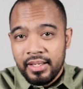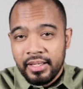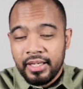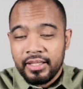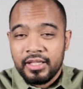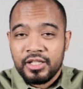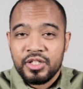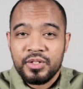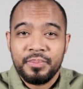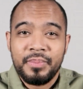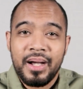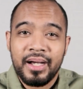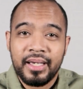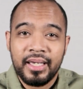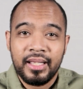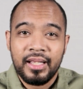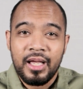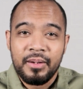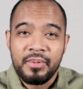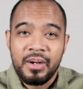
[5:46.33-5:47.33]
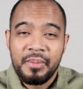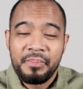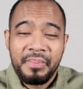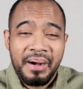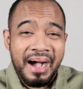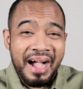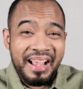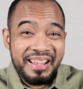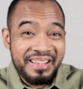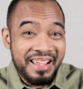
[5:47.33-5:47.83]
Kita semakin apa?
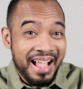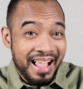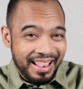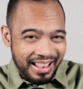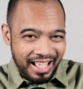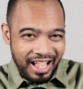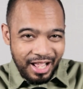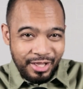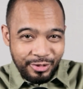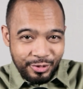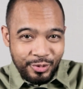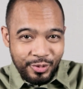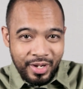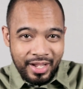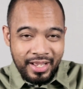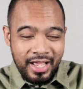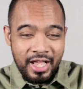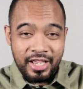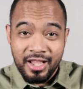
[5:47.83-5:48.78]
Mengandalkan Tuhan.